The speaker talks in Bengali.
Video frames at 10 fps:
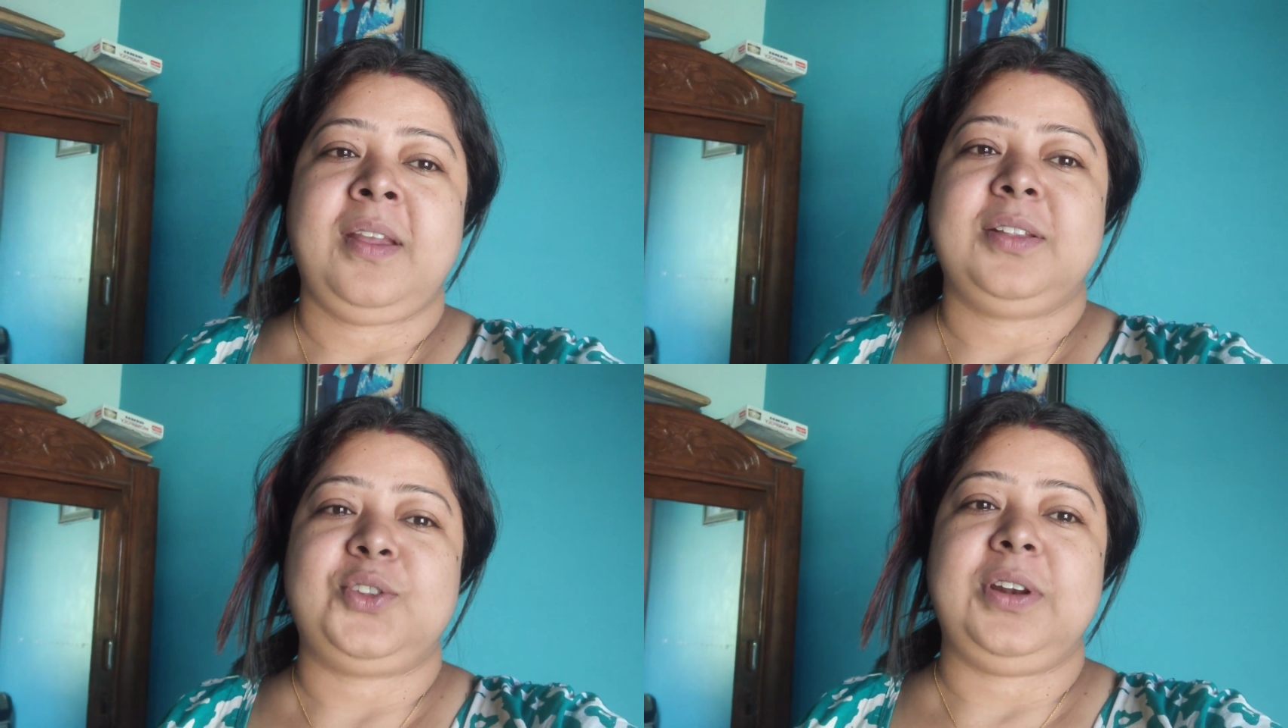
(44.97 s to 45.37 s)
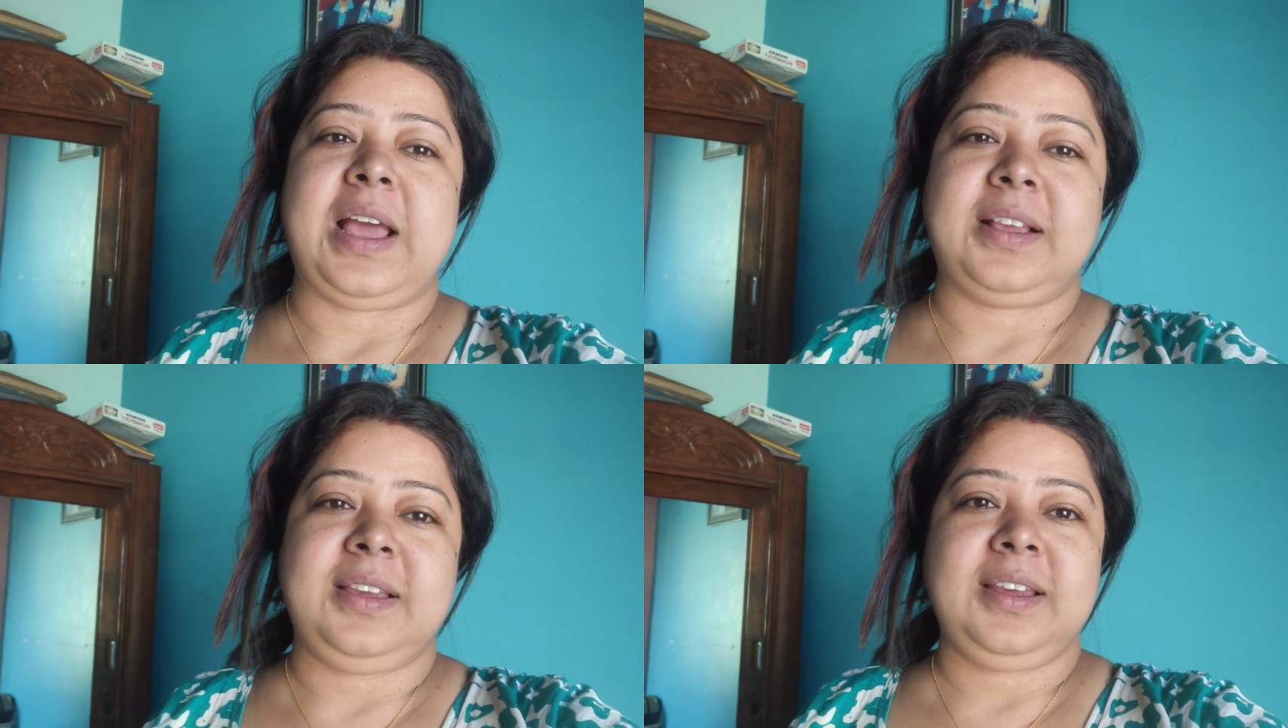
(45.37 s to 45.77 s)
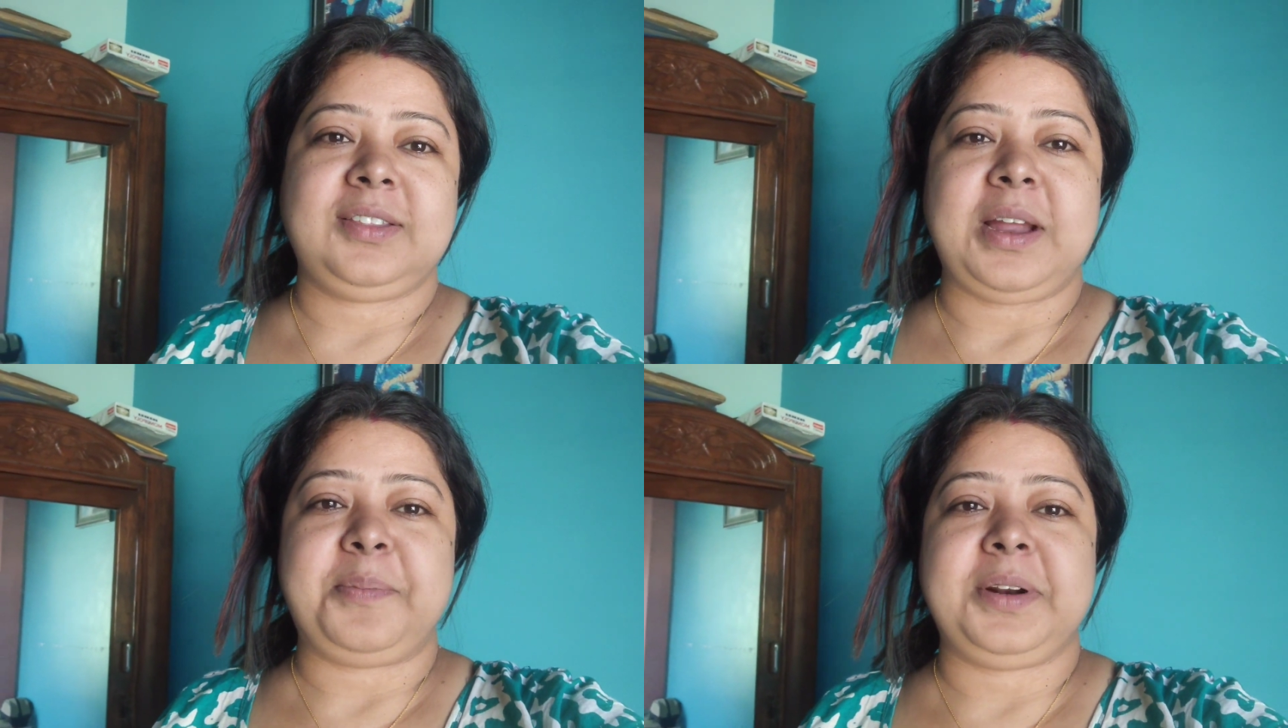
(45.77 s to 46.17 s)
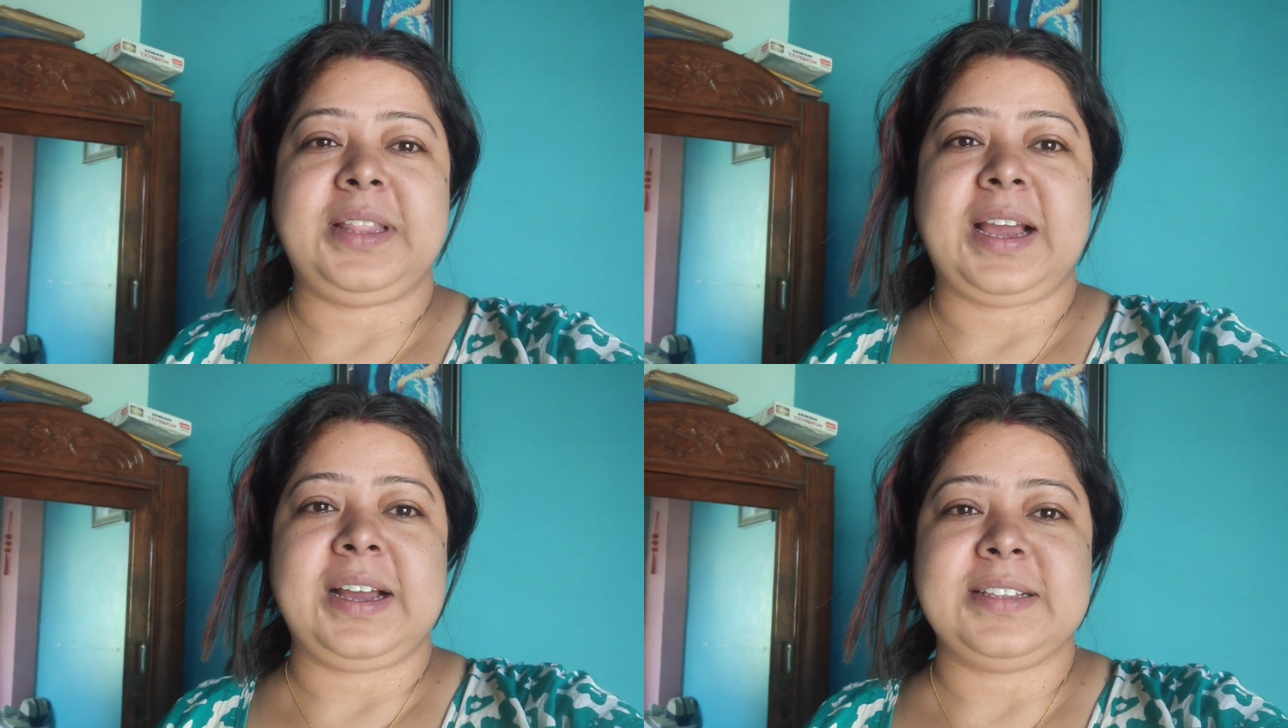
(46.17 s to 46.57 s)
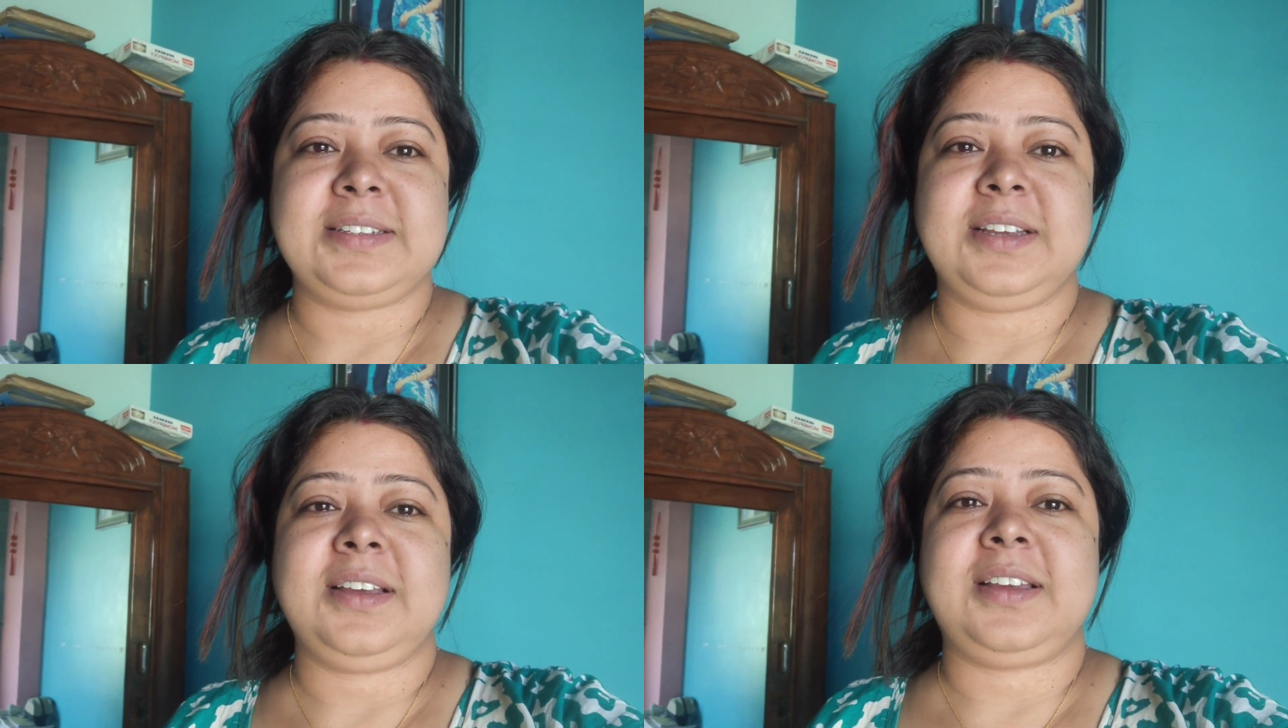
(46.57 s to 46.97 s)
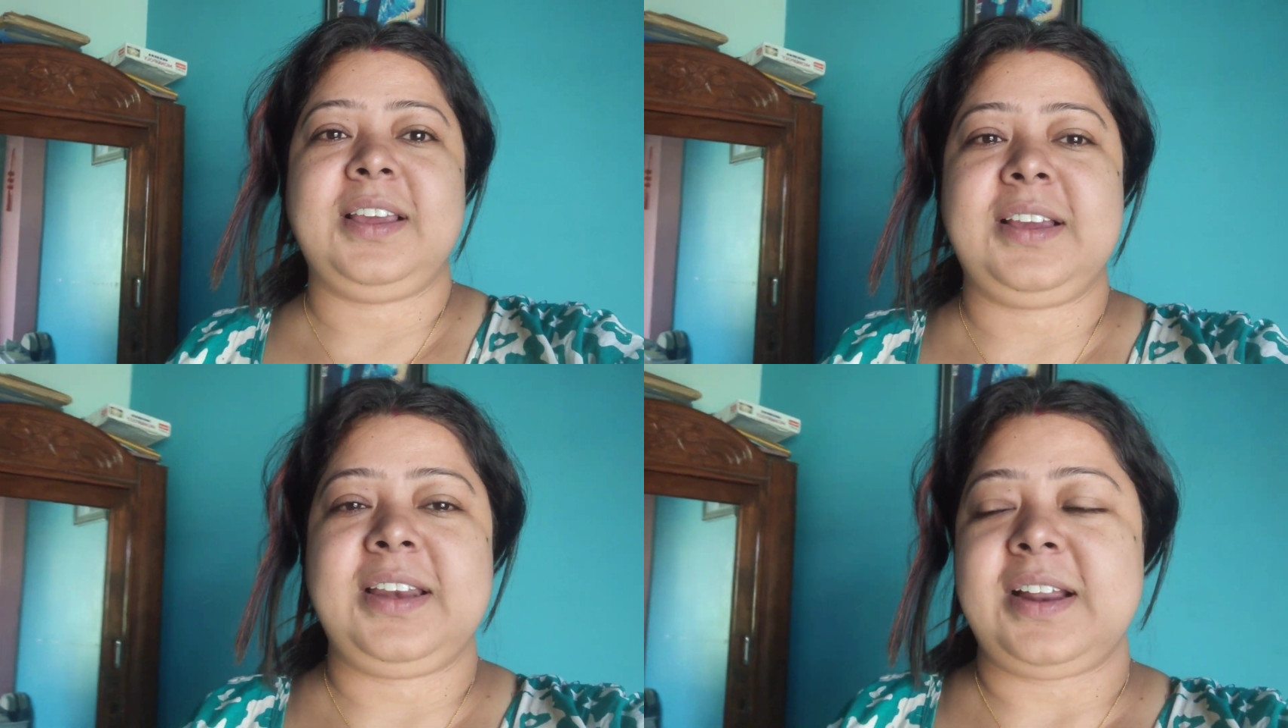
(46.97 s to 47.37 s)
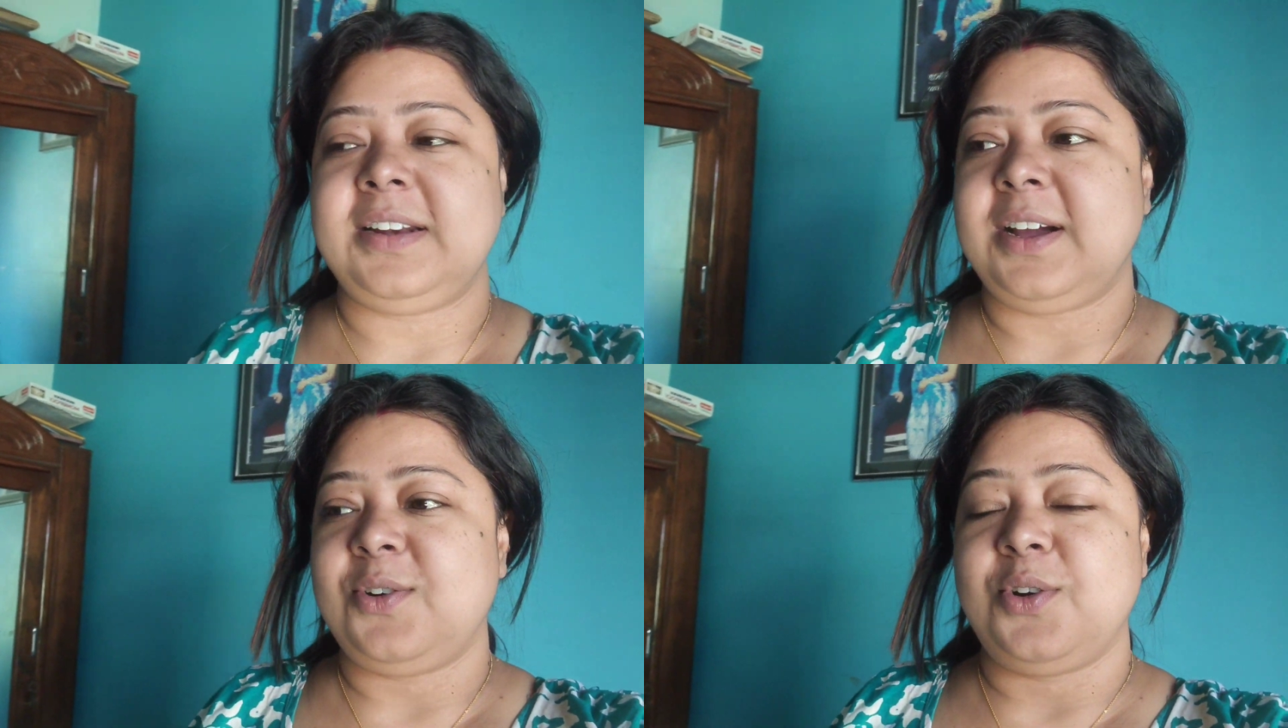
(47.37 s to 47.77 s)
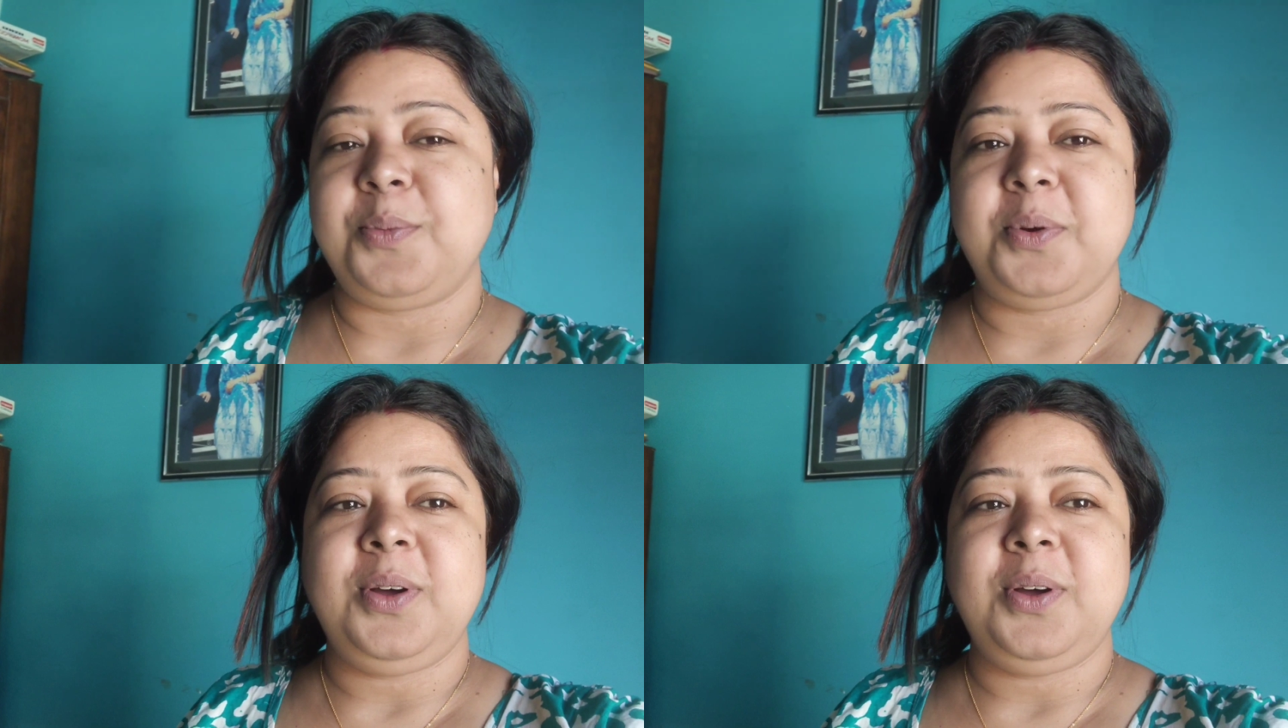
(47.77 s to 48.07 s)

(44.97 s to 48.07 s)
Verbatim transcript: তো লাগিয়ে তারপরে দেখাচ্ছি কি কি রান্না করব